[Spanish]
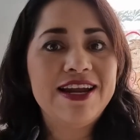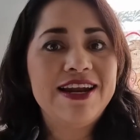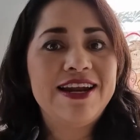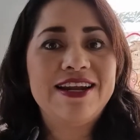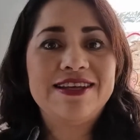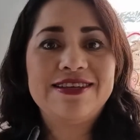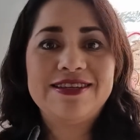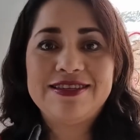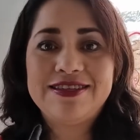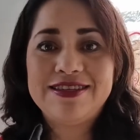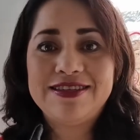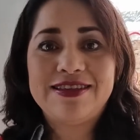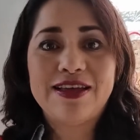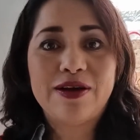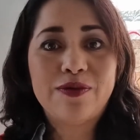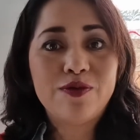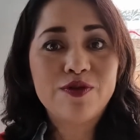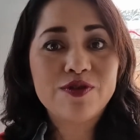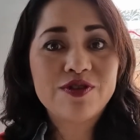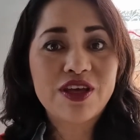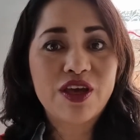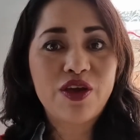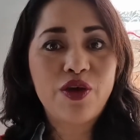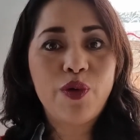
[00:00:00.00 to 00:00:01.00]

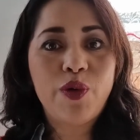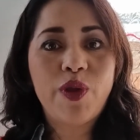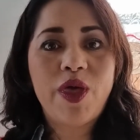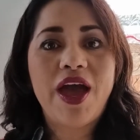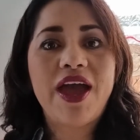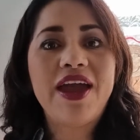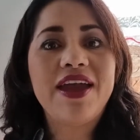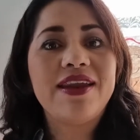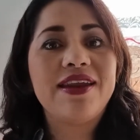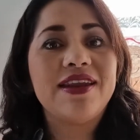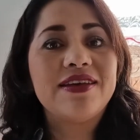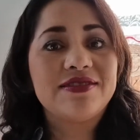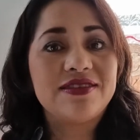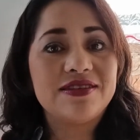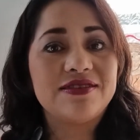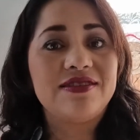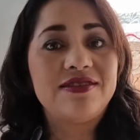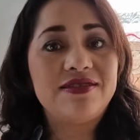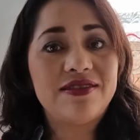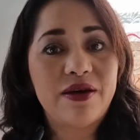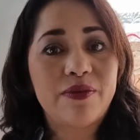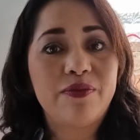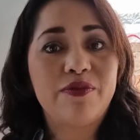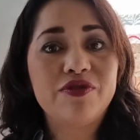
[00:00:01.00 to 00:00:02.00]
Necesitamos ayuda y
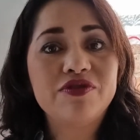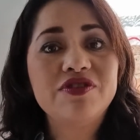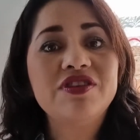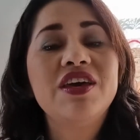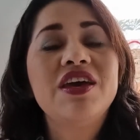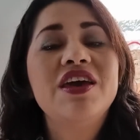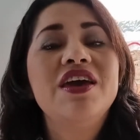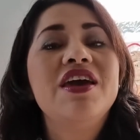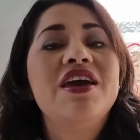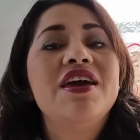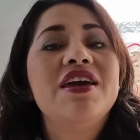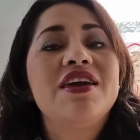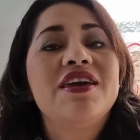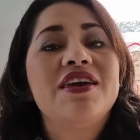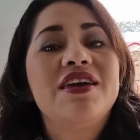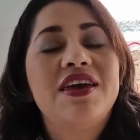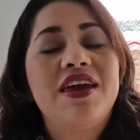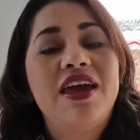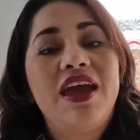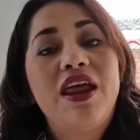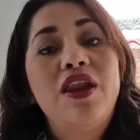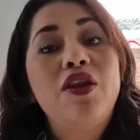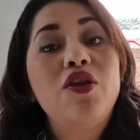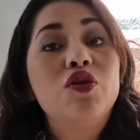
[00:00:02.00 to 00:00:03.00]
necesitamos
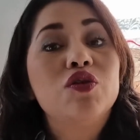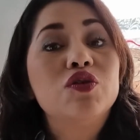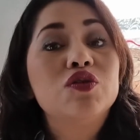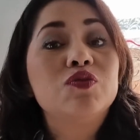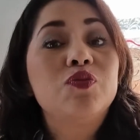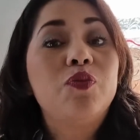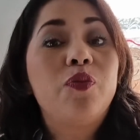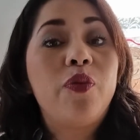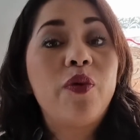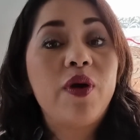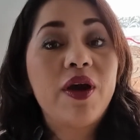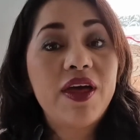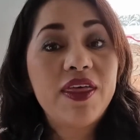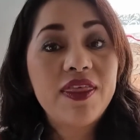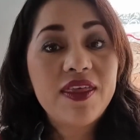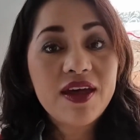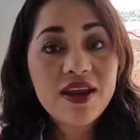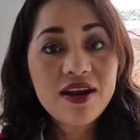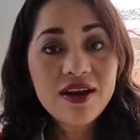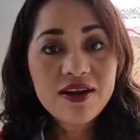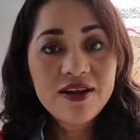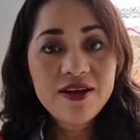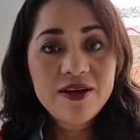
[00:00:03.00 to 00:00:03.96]
que nos puedan